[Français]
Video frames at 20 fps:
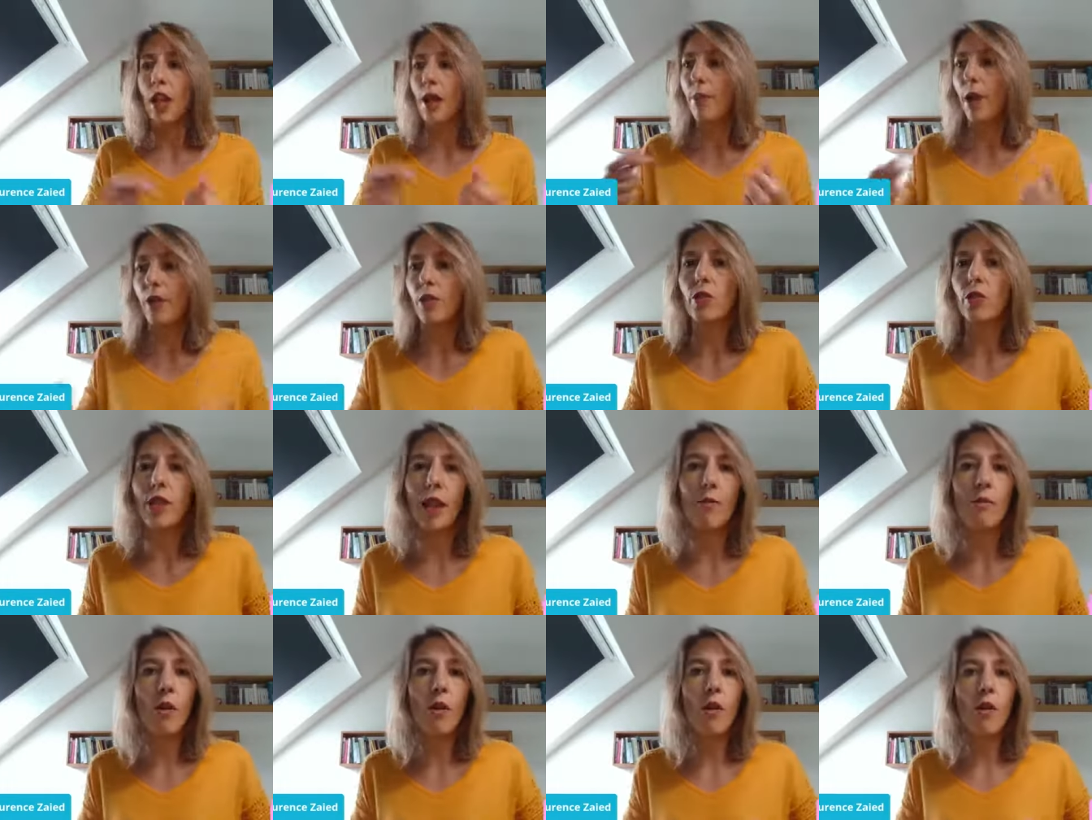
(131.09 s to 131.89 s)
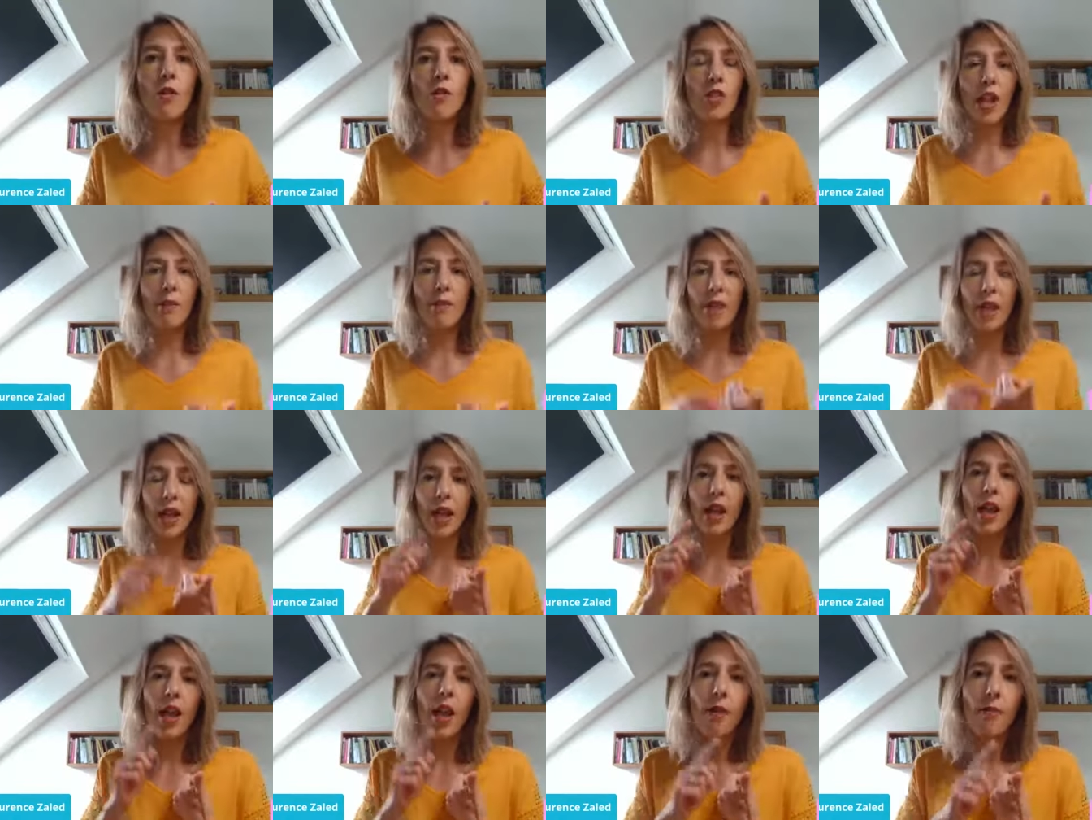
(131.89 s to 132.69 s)
Personnellement,
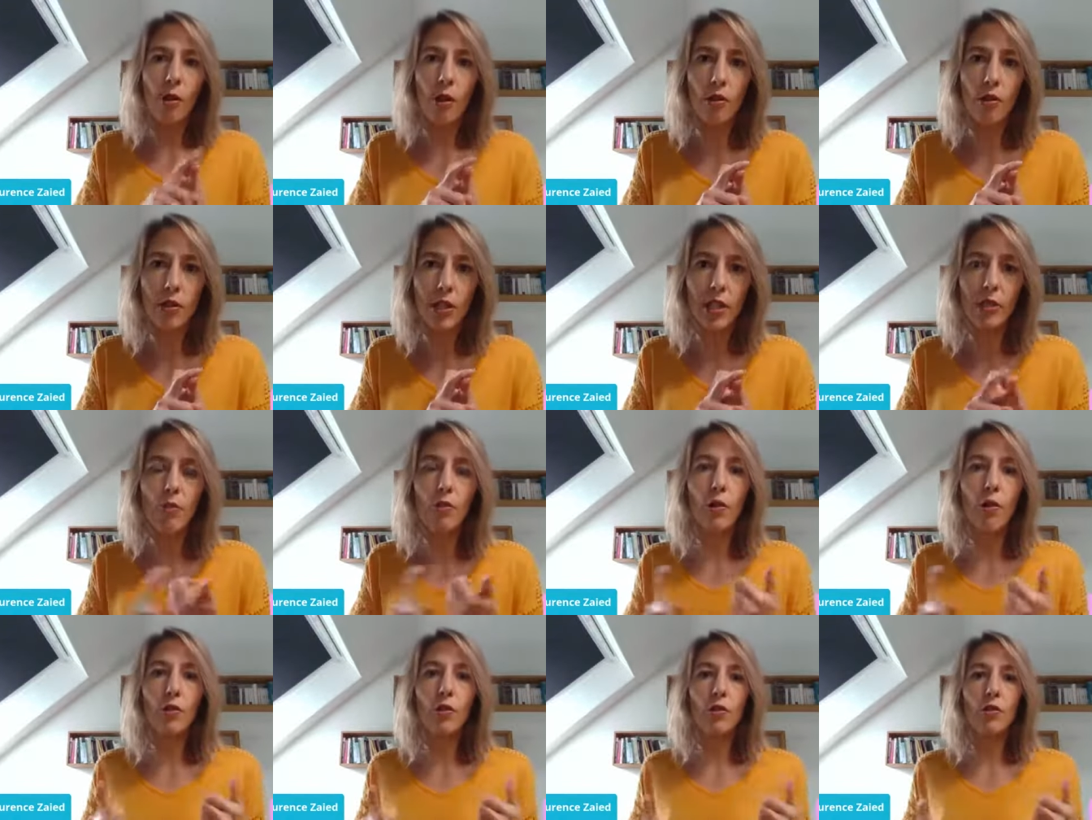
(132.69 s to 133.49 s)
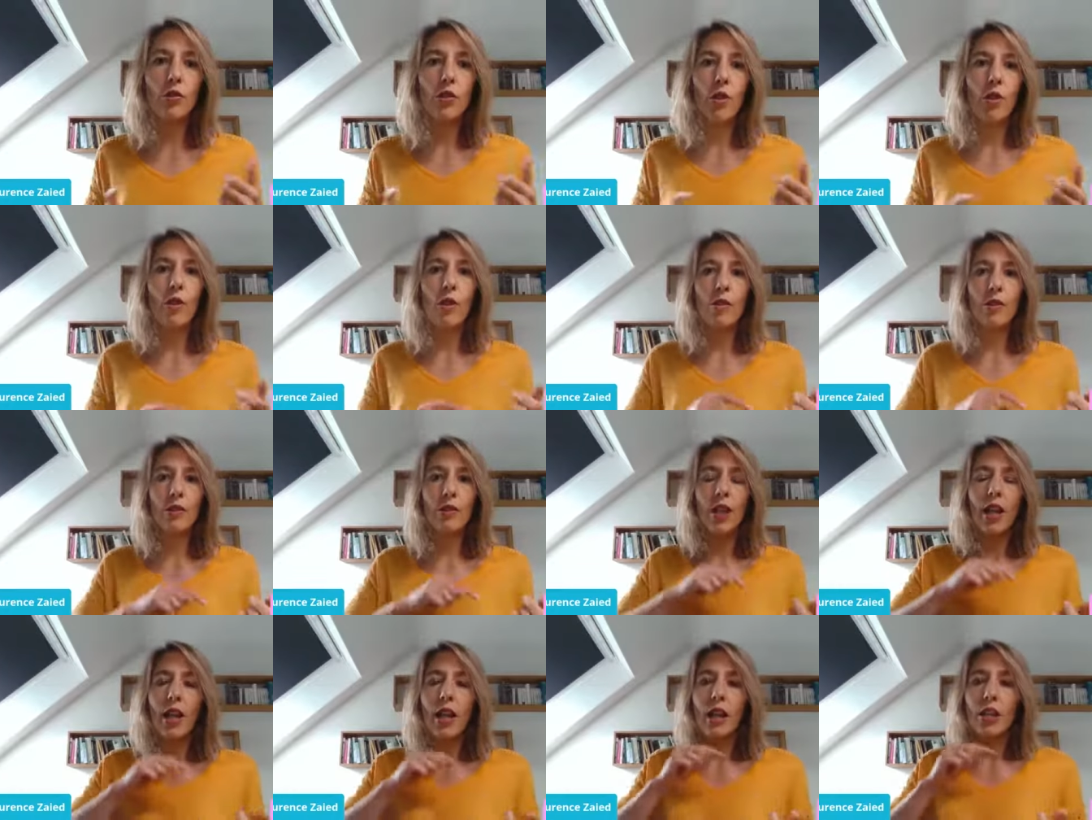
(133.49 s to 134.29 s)
j'aimerais prendre des cours de
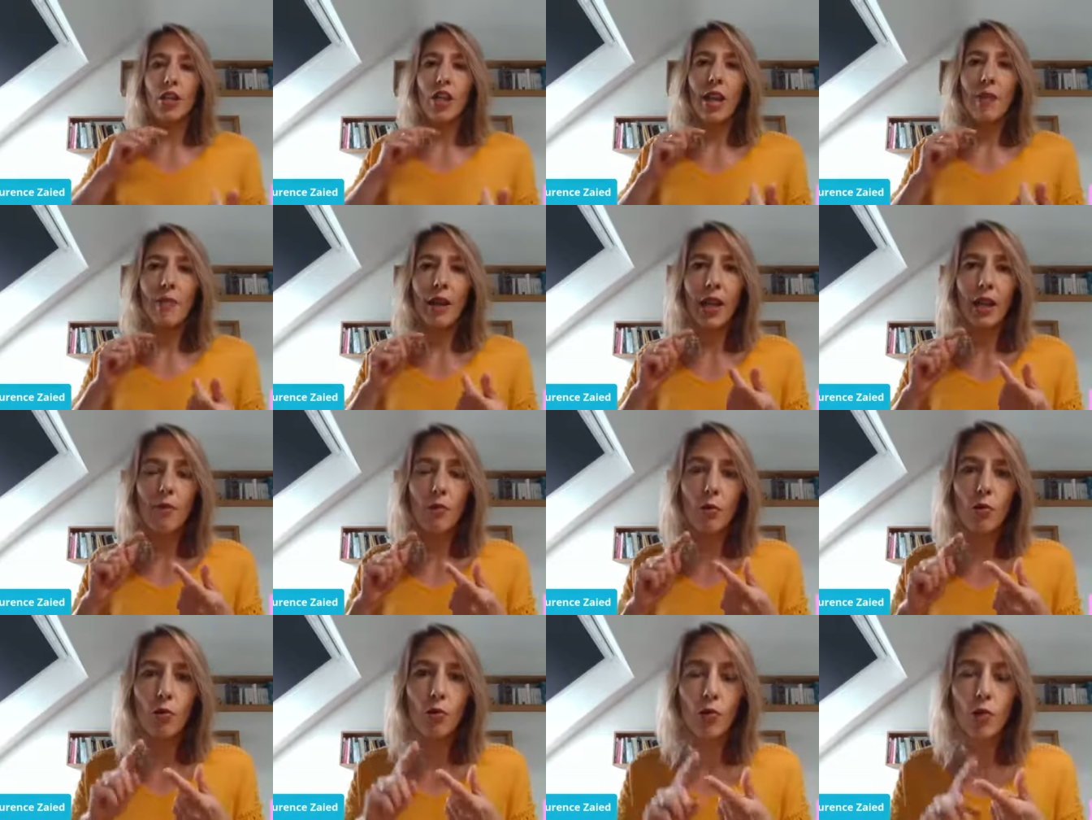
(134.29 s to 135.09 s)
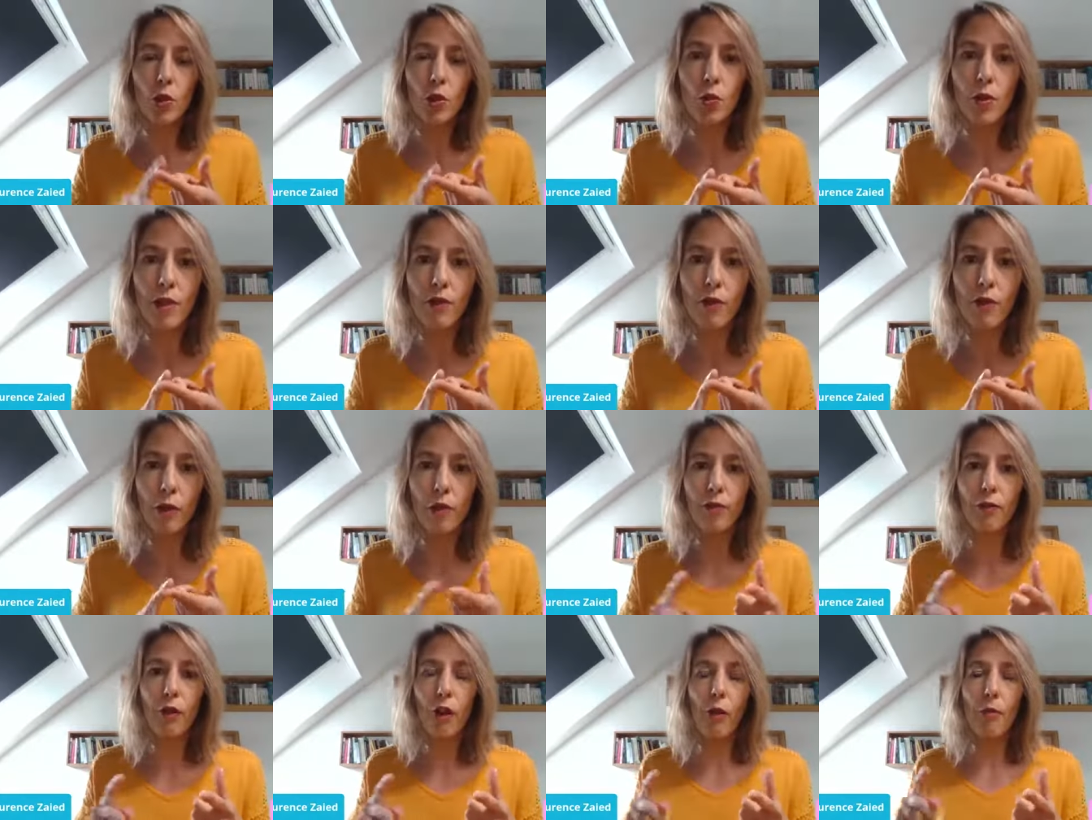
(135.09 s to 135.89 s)
danse, j'aimerais beaucoup suivre
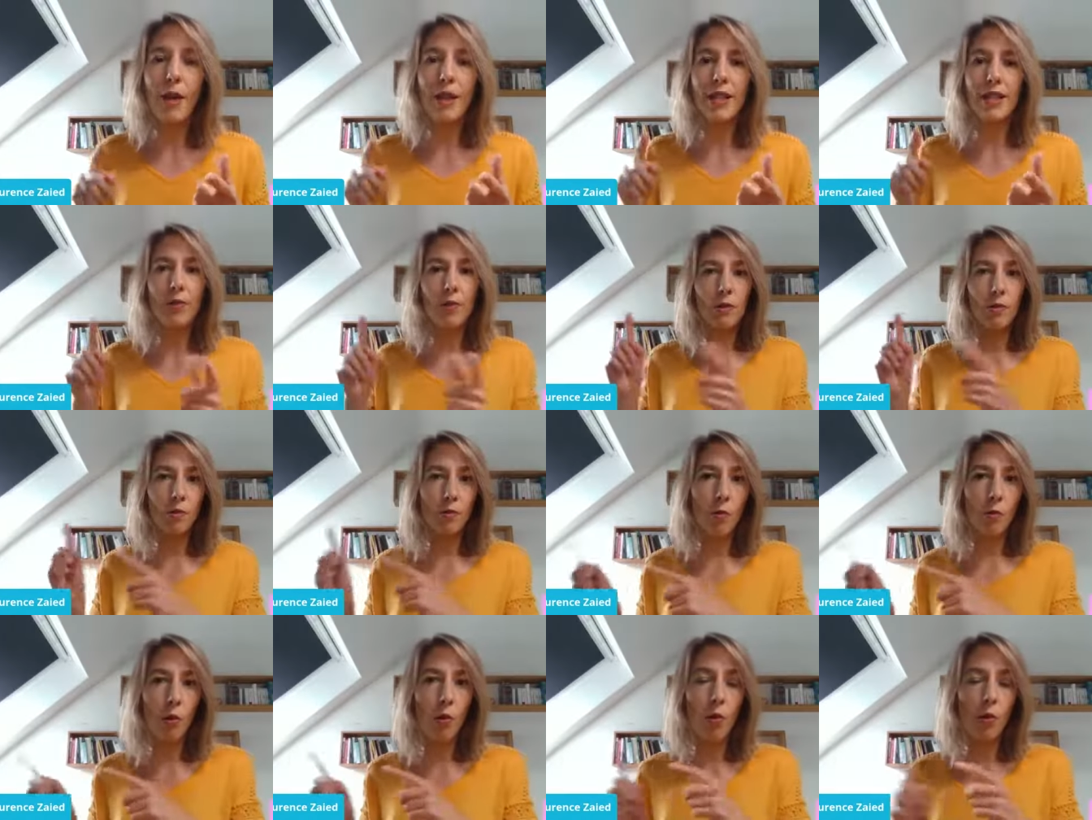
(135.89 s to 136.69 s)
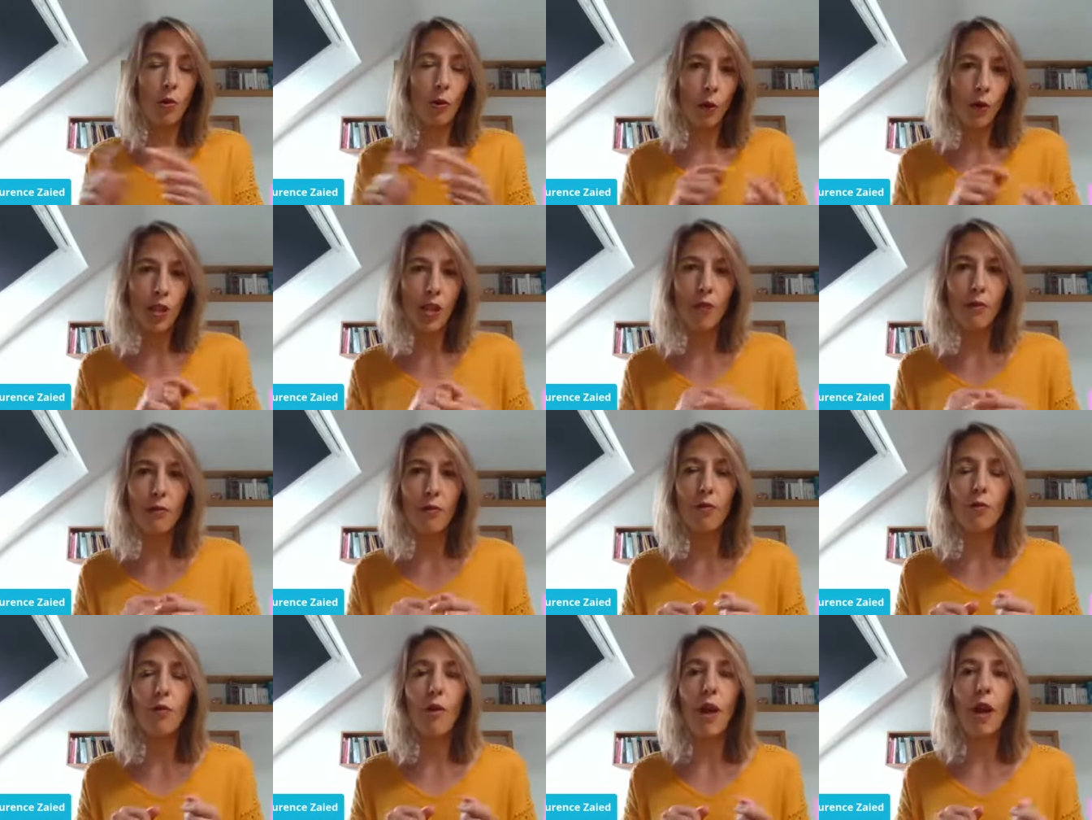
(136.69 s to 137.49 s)
une formation pro que j'ai
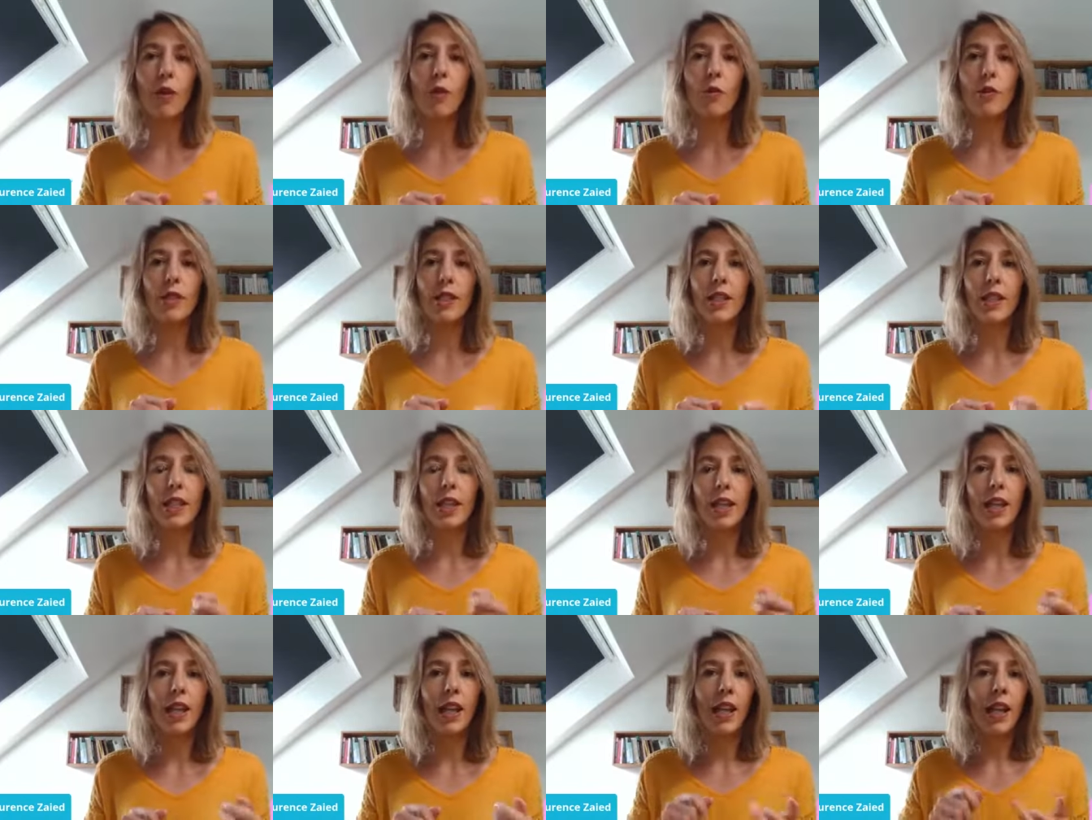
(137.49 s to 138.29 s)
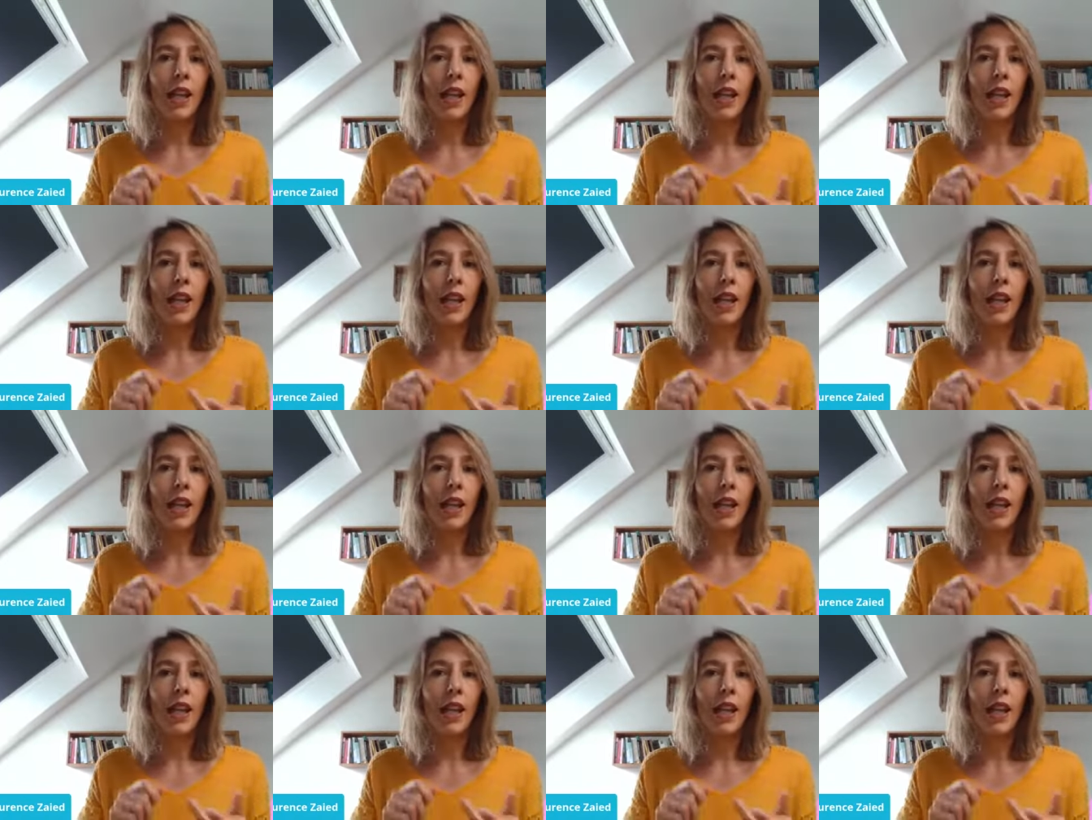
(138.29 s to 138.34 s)
vue à côté